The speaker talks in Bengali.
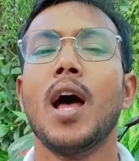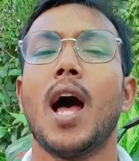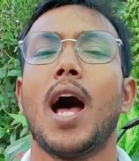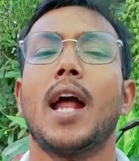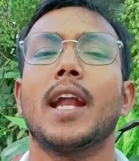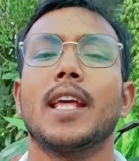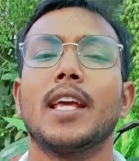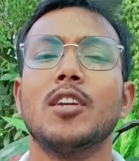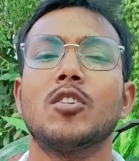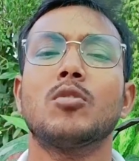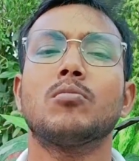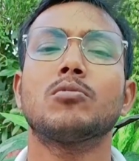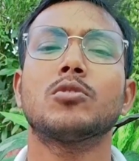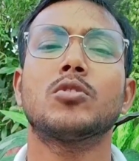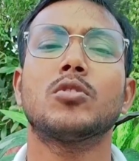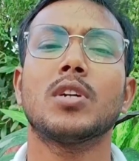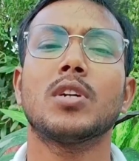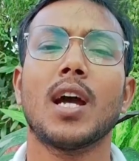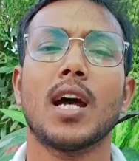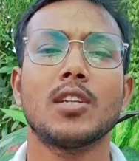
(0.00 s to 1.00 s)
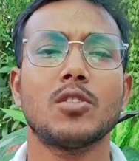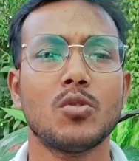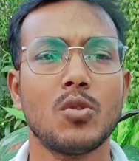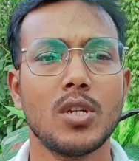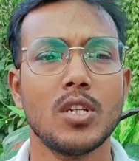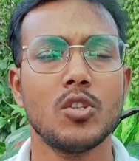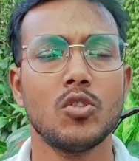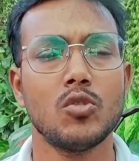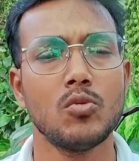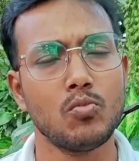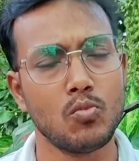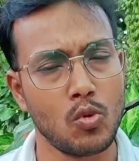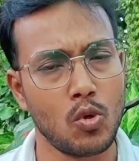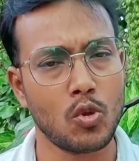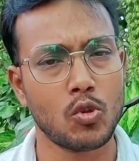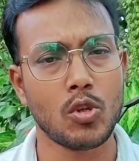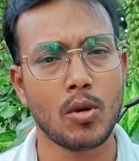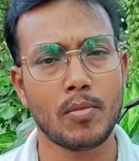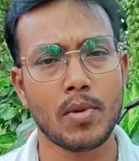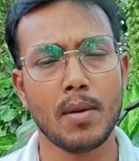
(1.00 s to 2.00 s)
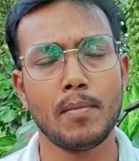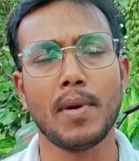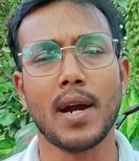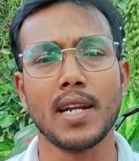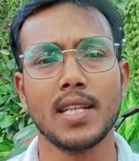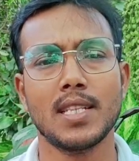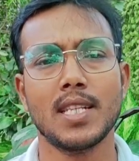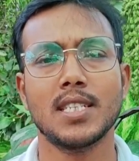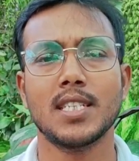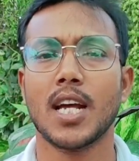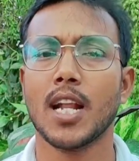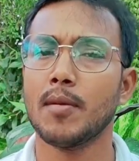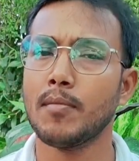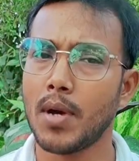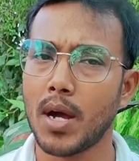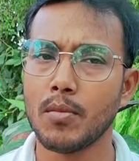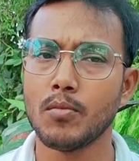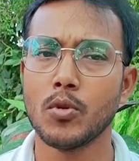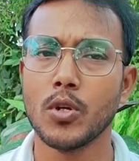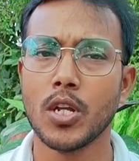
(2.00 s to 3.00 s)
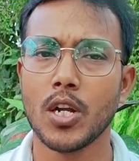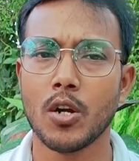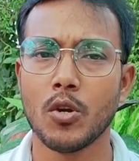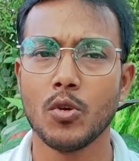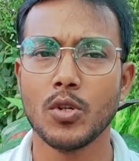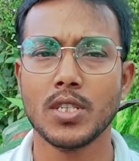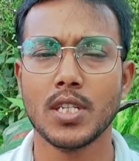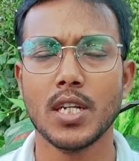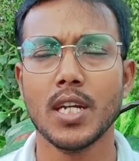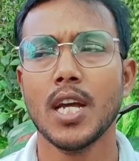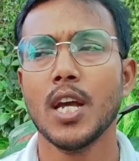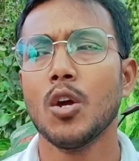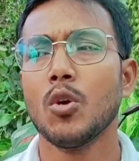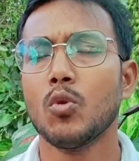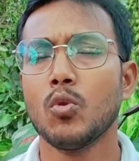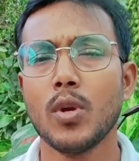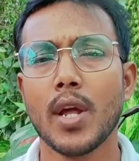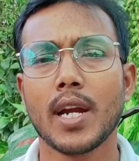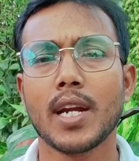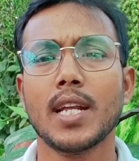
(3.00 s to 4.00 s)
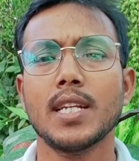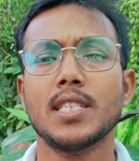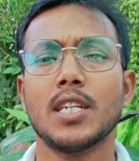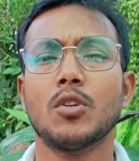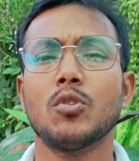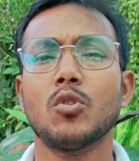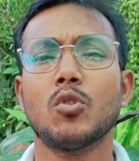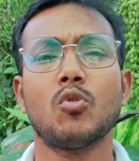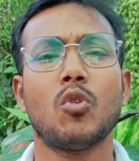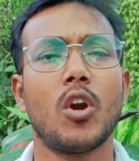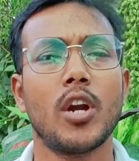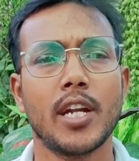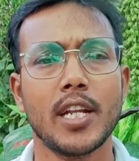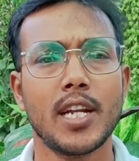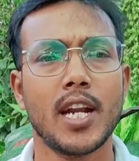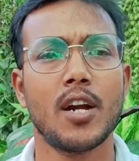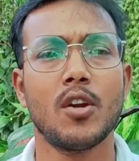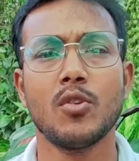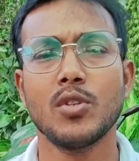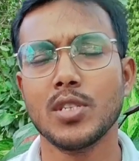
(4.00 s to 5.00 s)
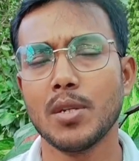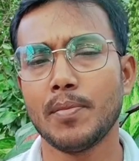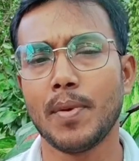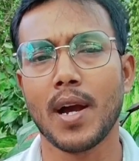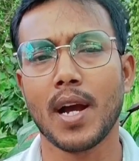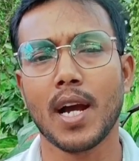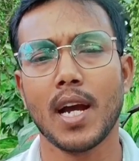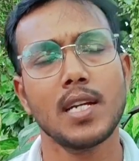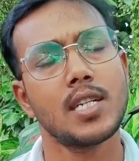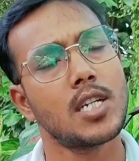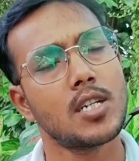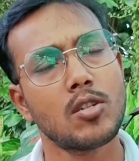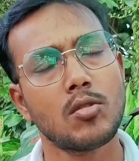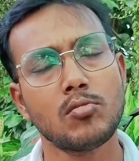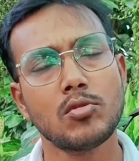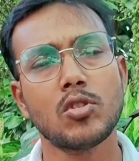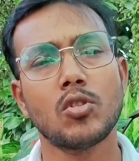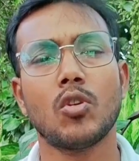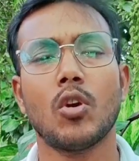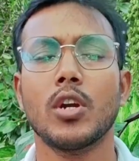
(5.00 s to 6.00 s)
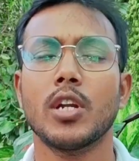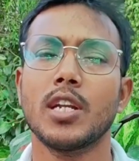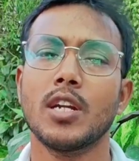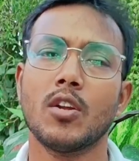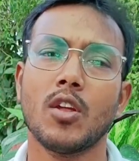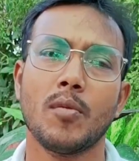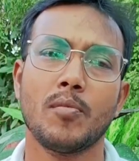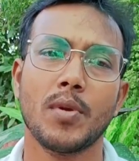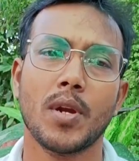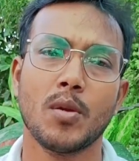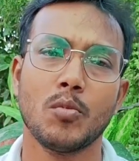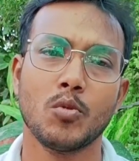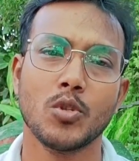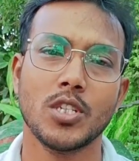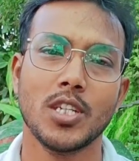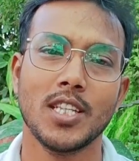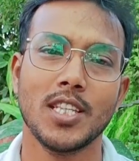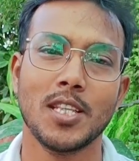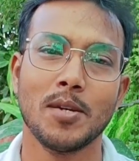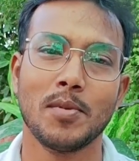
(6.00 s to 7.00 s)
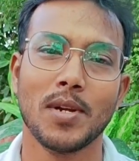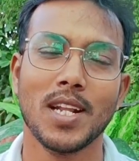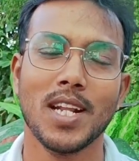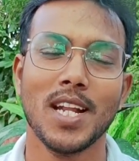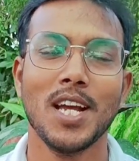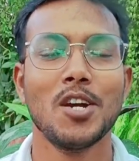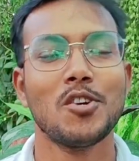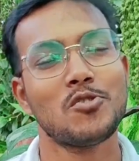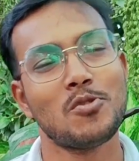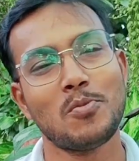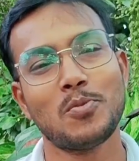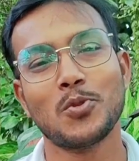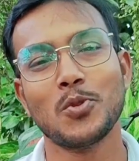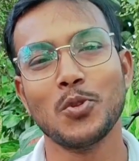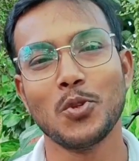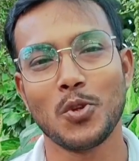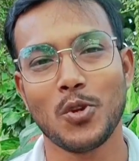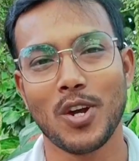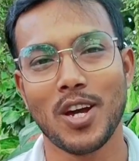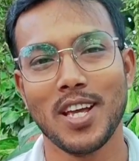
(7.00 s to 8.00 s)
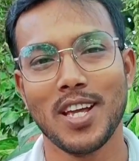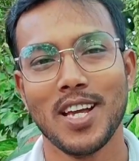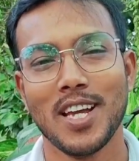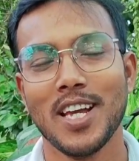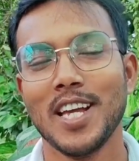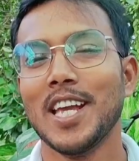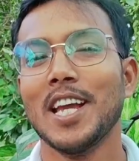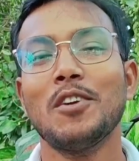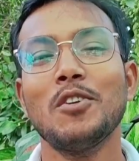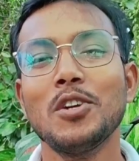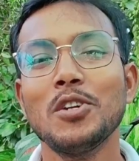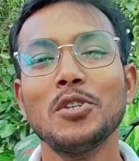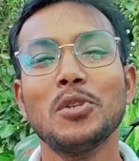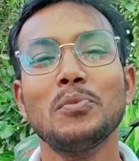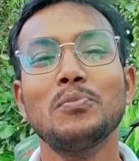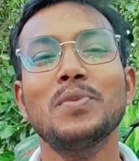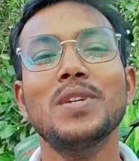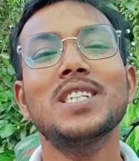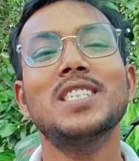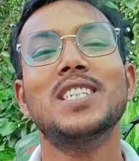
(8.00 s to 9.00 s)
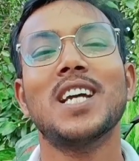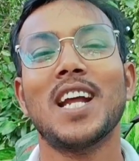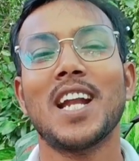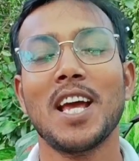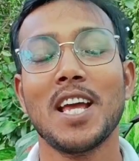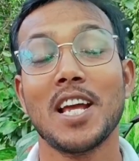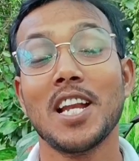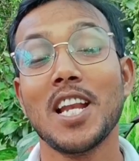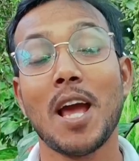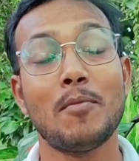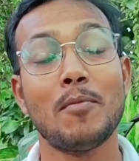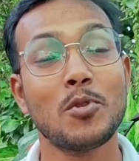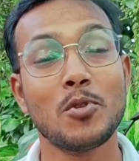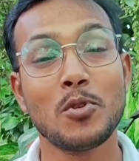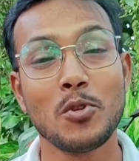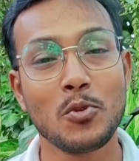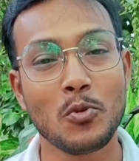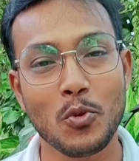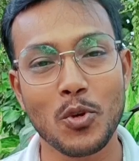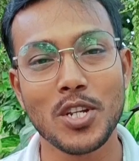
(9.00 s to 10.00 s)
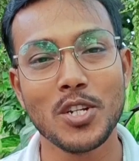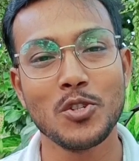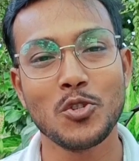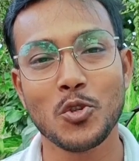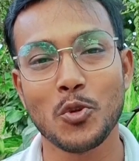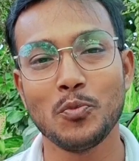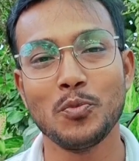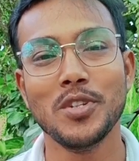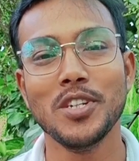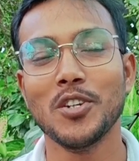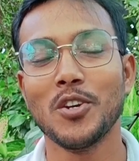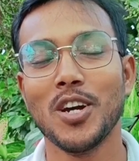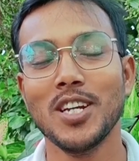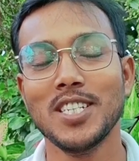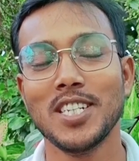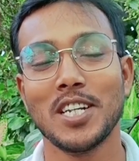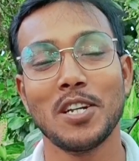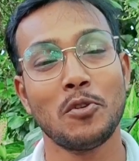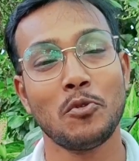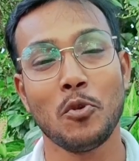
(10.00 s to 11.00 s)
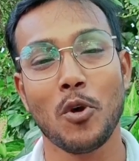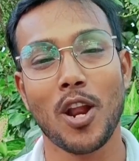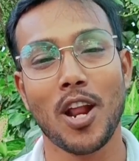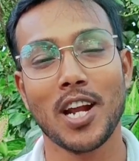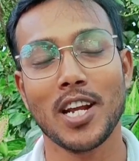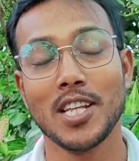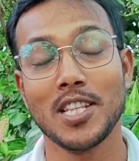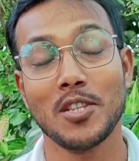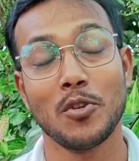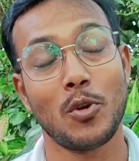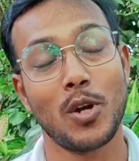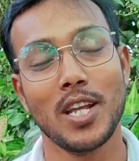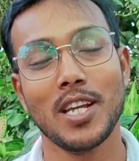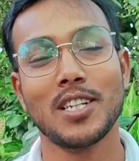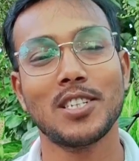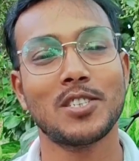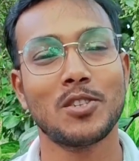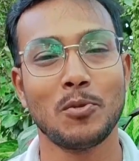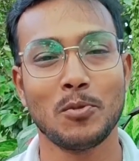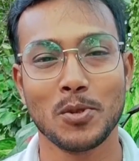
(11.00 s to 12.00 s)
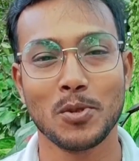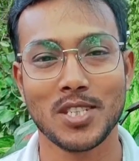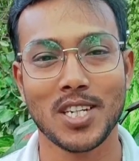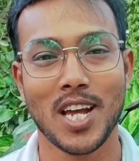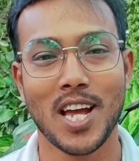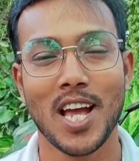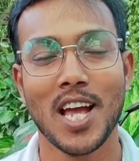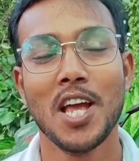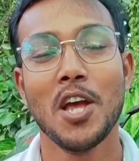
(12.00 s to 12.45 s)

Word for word: আর এই সমস্ত গাছগুলি কিন্তু মূলত আমরা বাড়িতে যারা মা বোনেরা রয়েছে কোনো একটা যে কোনো কন্টেনার রয়েছে ফাঁকা সেই সমস্ত কন্টেনারে আপনারা বসিয়ে দিতে পারেন খুব সুন্দর সুন্দর হয় এগুলি কিন্তু মিস যায় না এগুলি এমন কোনো কঠিন সবজি নয় যেটা করার ক্ষেত্রে অনেক সমস্যা